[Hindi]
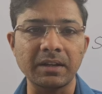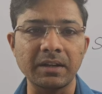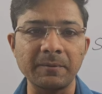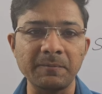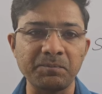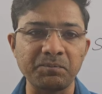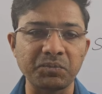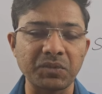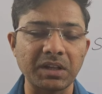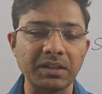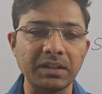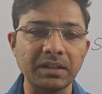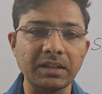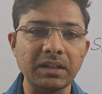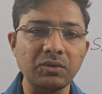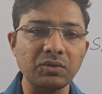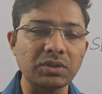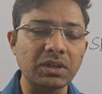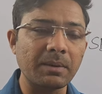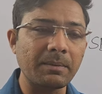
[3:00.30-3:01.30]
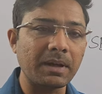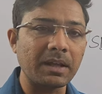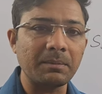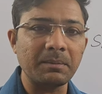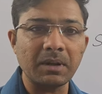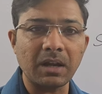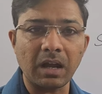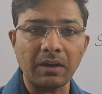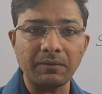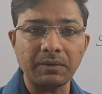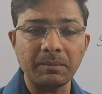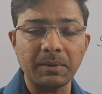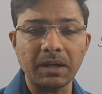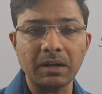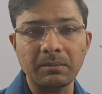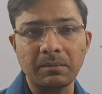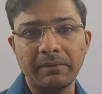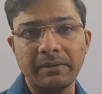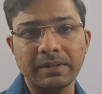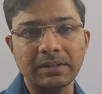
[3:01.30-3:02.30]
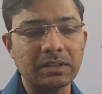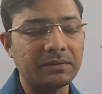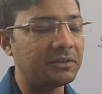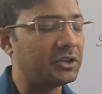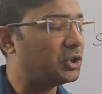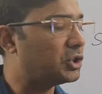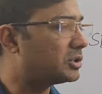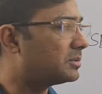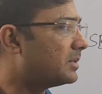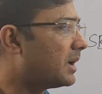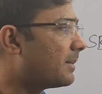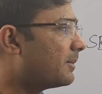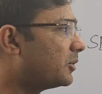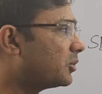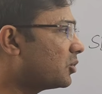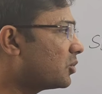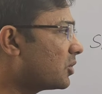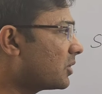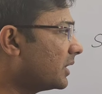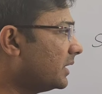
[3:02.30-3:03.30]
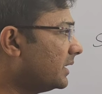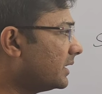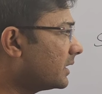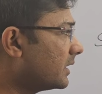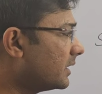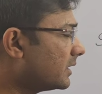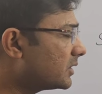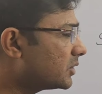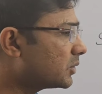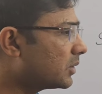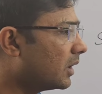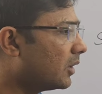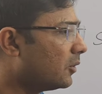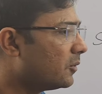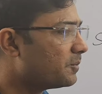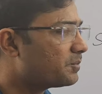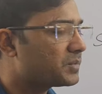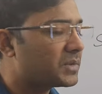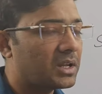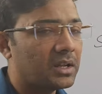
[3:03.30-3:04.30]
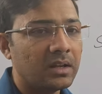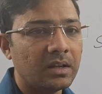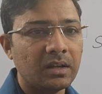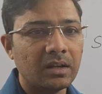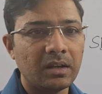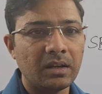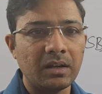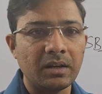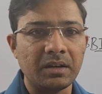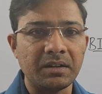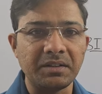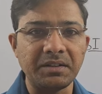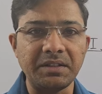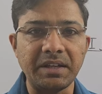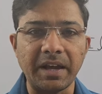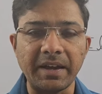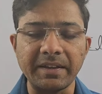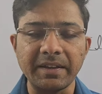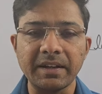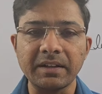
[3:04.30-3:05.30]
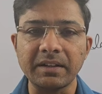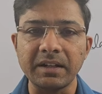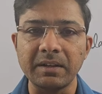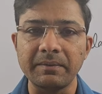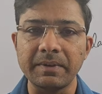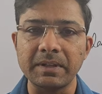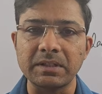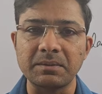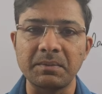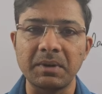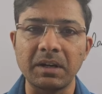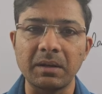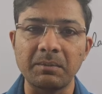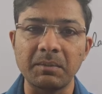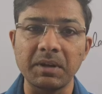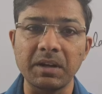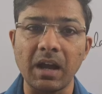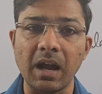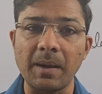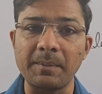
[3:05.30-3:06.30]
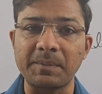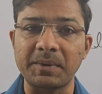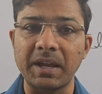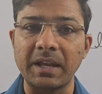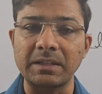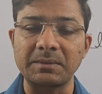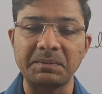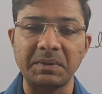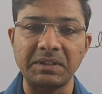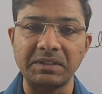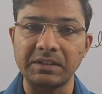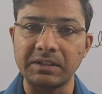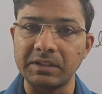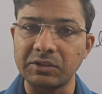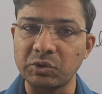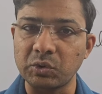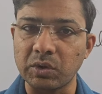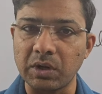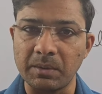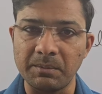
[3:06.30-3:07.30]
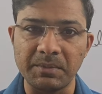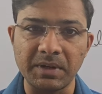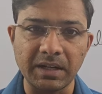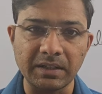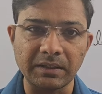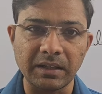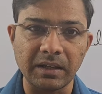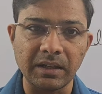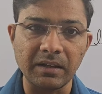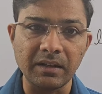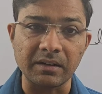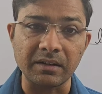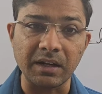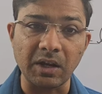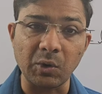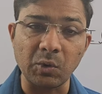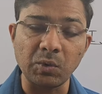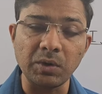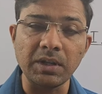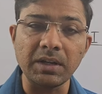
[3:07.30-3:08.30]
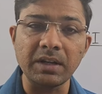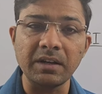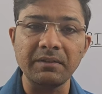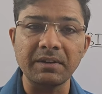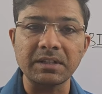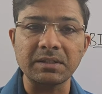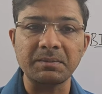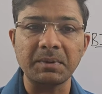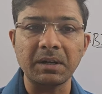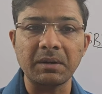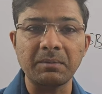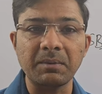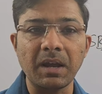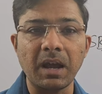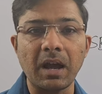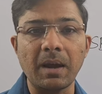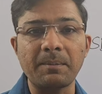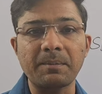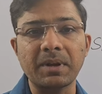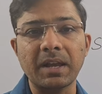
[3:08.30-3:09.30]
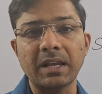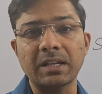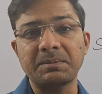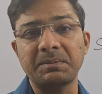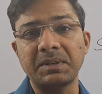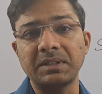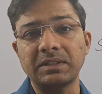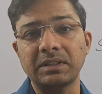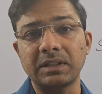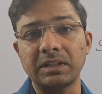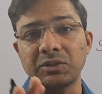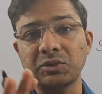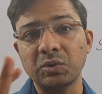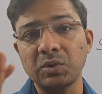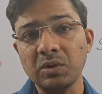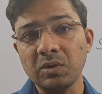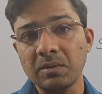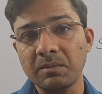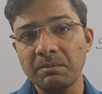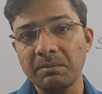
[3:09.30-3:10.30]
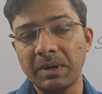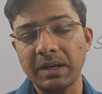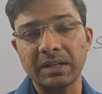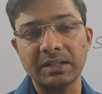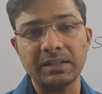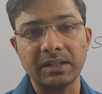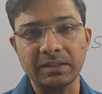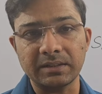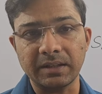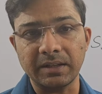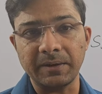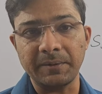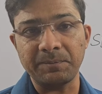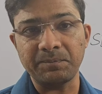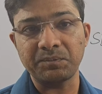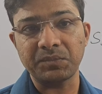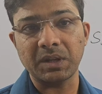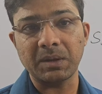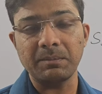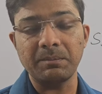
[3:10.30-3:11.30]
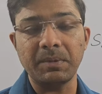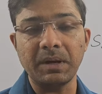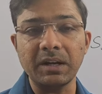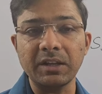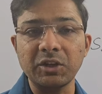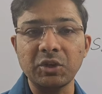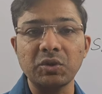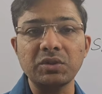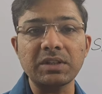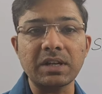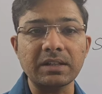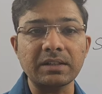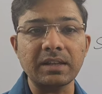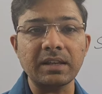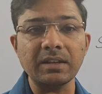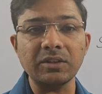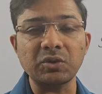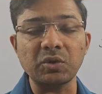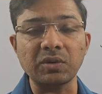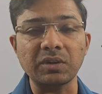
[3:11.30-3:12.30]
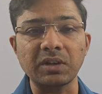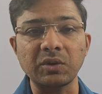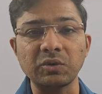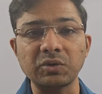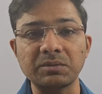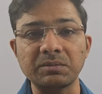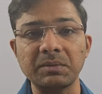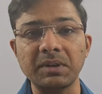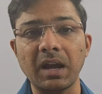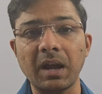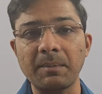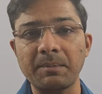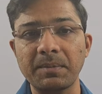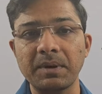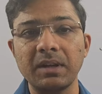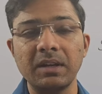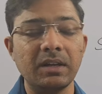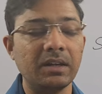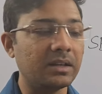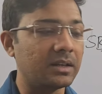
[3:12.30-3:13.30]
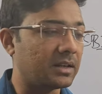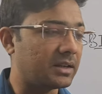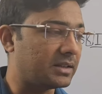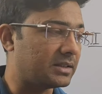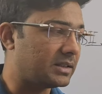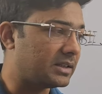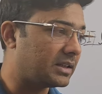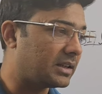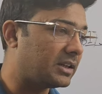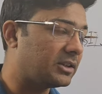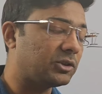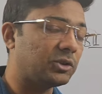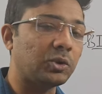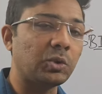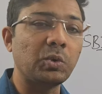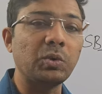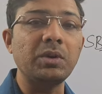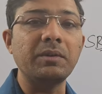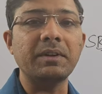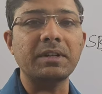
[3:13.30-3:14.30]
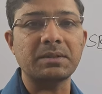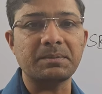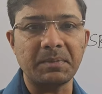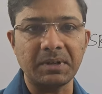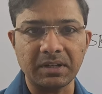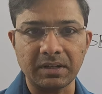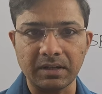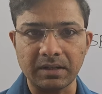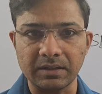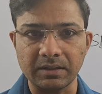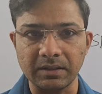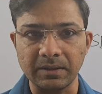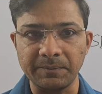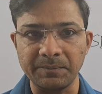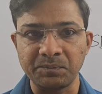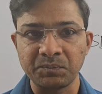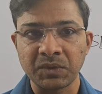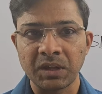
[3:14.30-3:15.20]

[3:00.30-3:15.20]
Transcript: करें देखिए उसके बारे में काफ़ी बार मैं वैसे वीडियोस में आप लोगों को क्लियर कर चुका हूँ डायरेक्ट इन्वेस्टमेंट में आपका एक्सपेंस रेशियो कम रहता है रेगुलर इन्वेस्टमेंट में आपका एक्सपेंस रेशियो बढ़ जाता है बढ़ क्यों जाता है क्योंकि उसमें आप किसी के थ्रू इन्वेस्टमेंट करते हैं